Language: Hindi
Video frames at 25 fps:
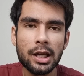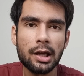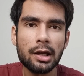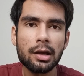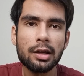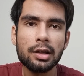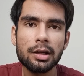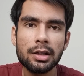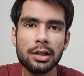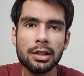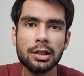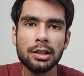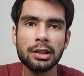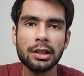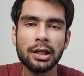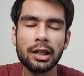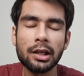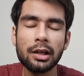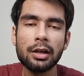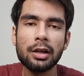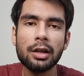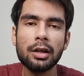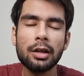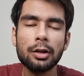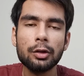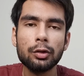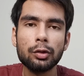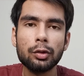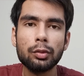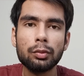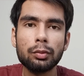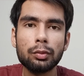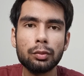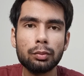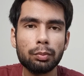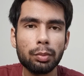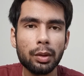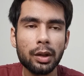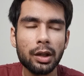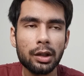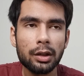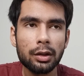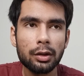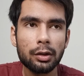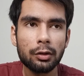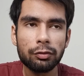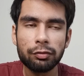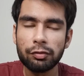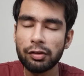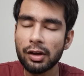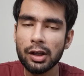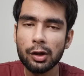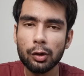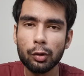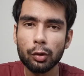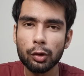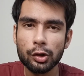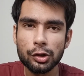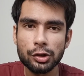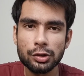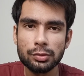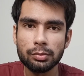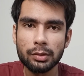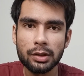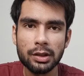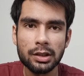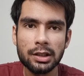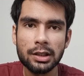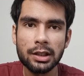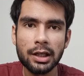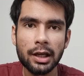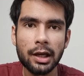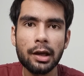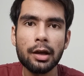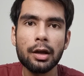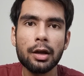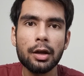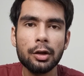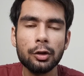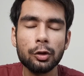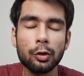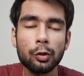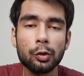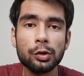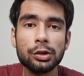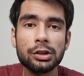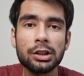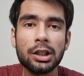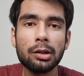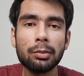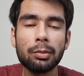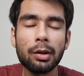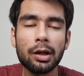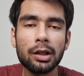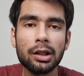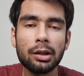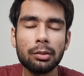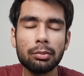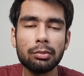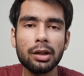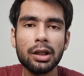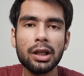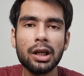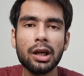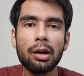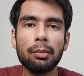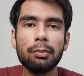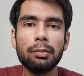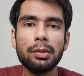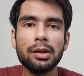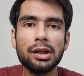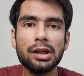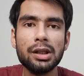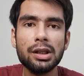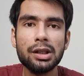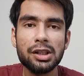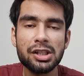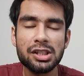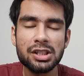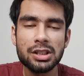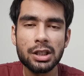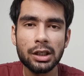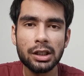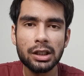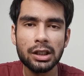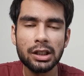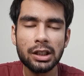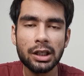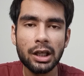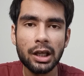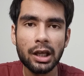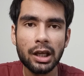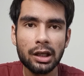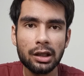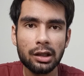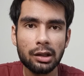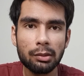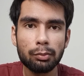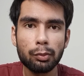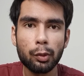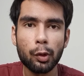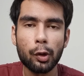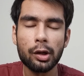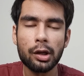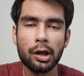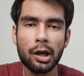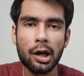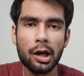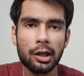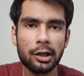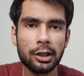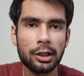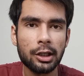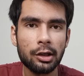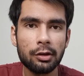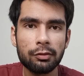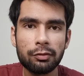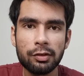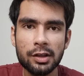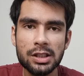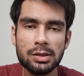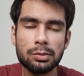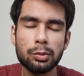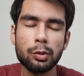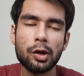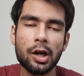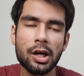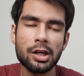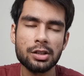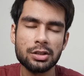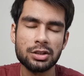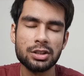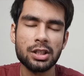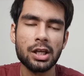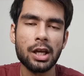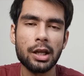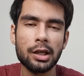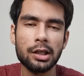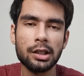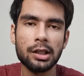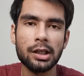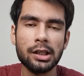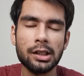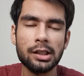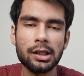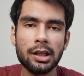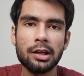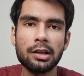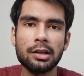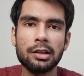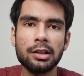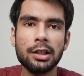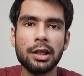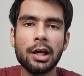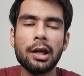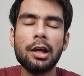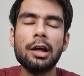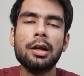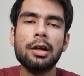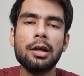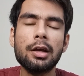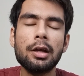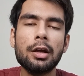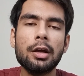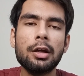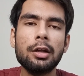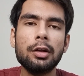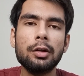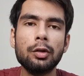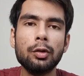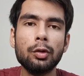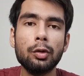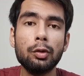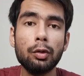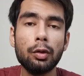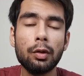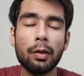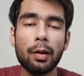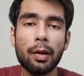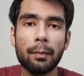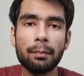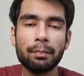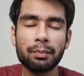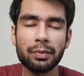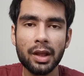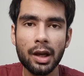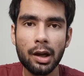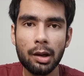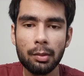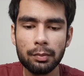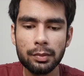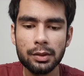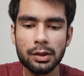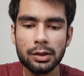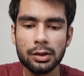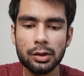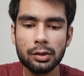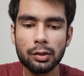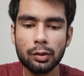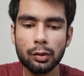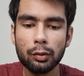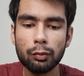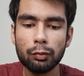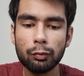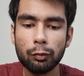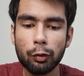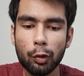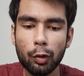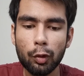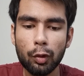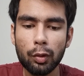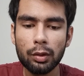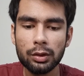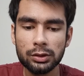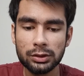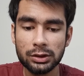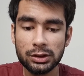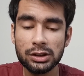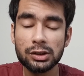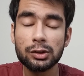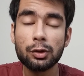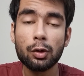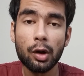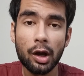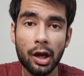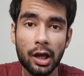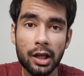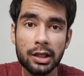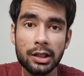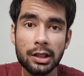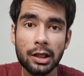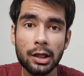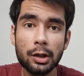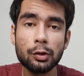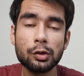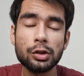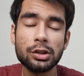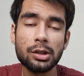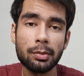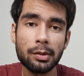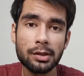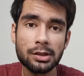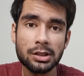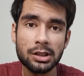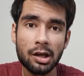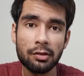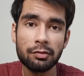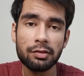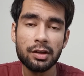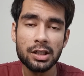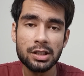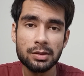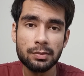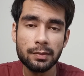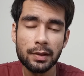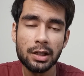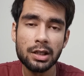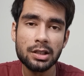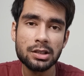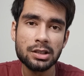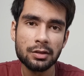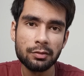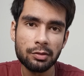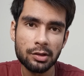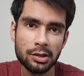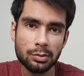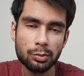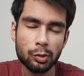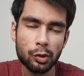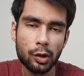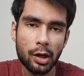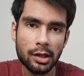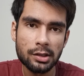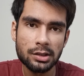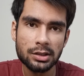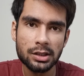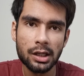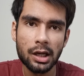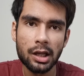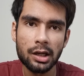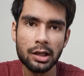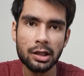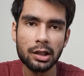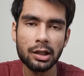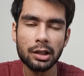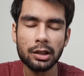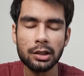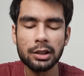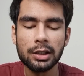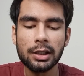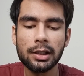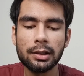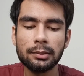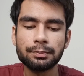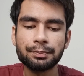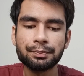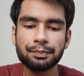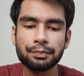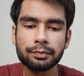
आया ठीक है पर फेल हो गए इसमें ठीक है तो उसके बाद हमने अभी रिसेंटली एक एम्प्लॉय हायर किया फेसबुक एड्स चलाने के लिए ठीक है तो अब वो जिसको हायर किया है उसके पास काफ़ी एक्सपीरियंस है फेसबुक एड्स चलाने का ठीक है